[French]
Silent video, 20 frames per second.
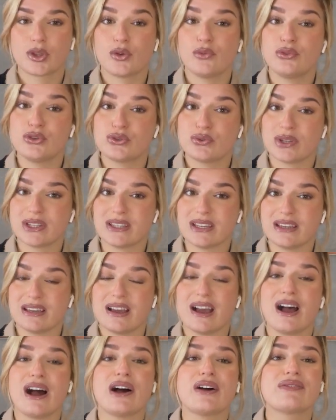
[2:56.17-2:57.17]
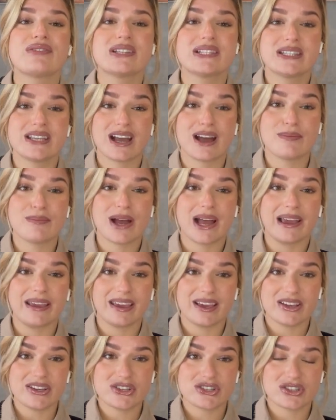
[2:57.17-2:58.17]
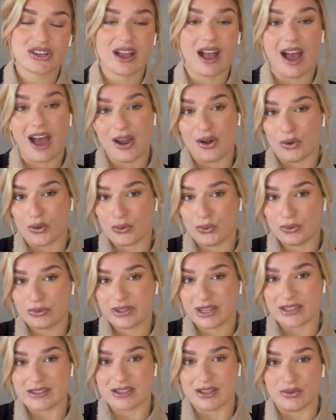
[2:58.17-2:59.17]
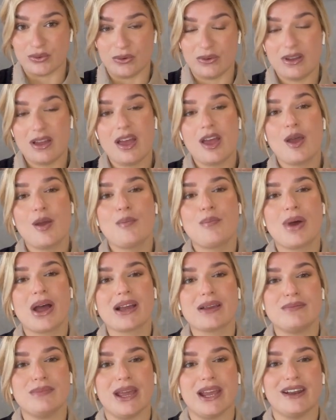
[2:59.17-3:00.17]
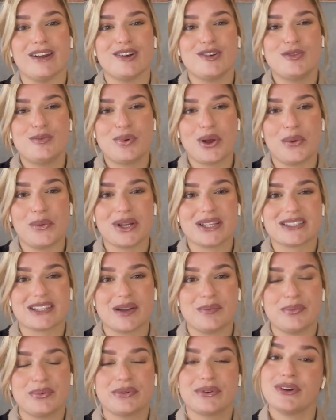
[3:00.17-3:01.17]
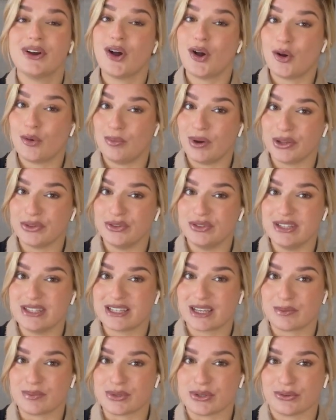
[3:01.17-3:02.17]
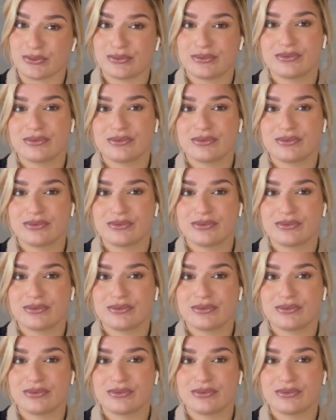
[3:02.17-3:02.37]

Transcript: Vous souhaitez investir à Marrakech Alors contactez-nous par email ou par WhatsApp en barre de description.